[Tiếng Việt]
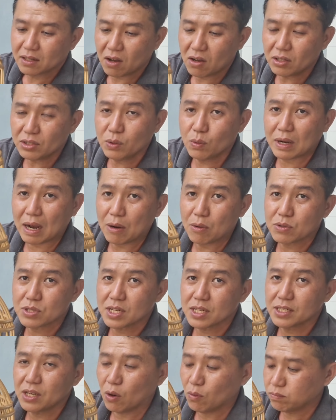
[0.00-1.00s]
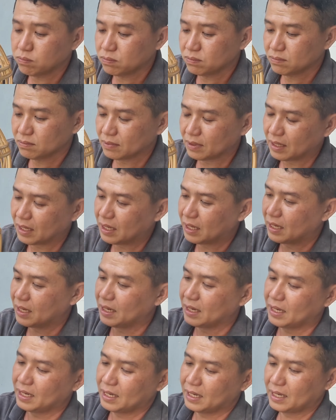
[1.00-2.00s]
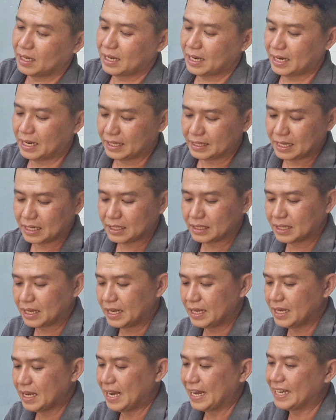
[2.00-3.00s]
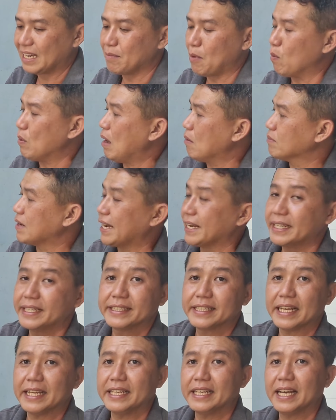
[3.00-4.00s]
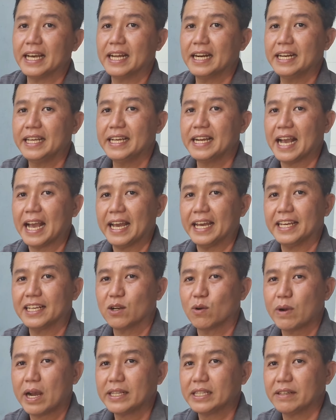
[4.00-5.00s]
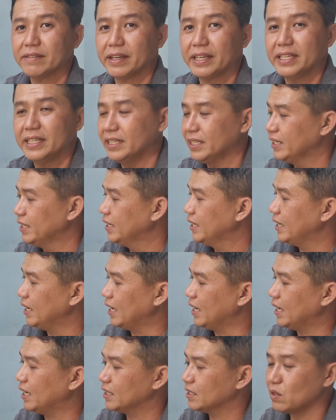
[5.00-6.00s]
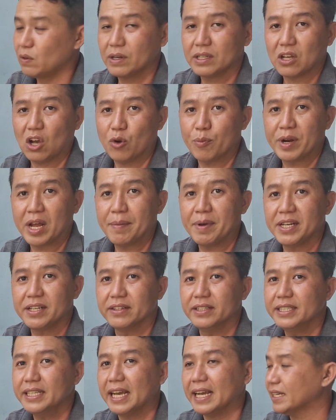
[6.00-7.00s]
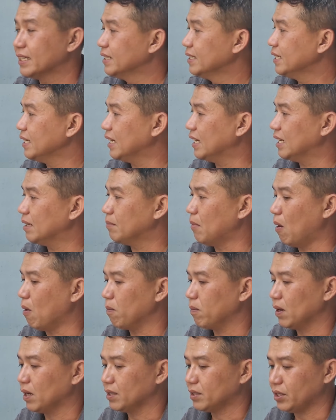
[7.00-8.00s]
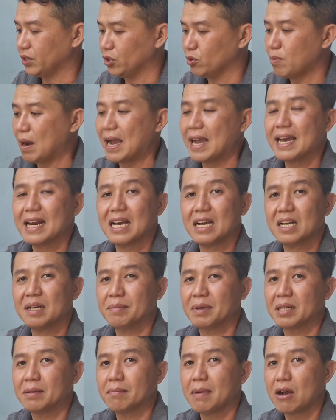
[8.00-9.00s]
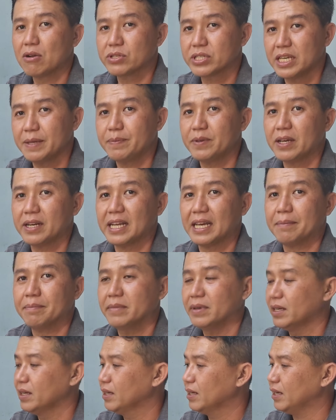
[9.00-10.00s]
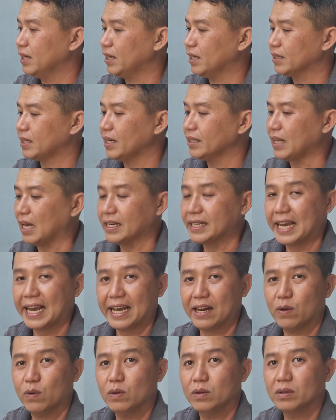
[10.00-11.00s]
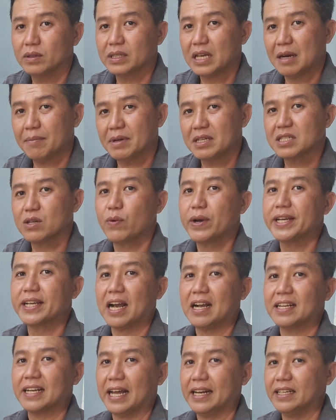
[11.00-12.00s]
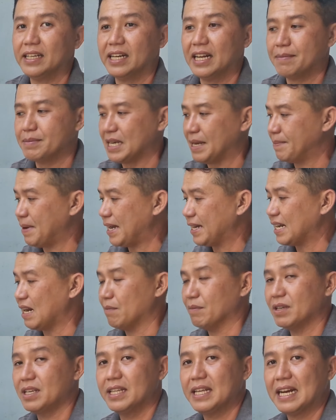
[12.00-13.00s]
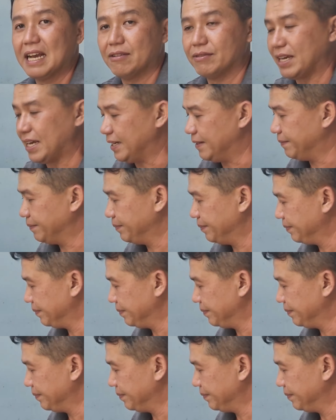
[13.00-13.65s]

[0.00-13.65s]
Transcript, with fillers: có nhu cầu sử dụng uh, hay là thích cái hai cái mẫu lồng này thì uh, liên hệ cô gái tv uh, số điện thoại mình để bên dưới nha một uh, triệu ba là mình bao ship cho anh em uh, tới tận nhà luôn giờ mình sẽ quay cận cảnh cho anh em xem hai cái lồng như thế nào nha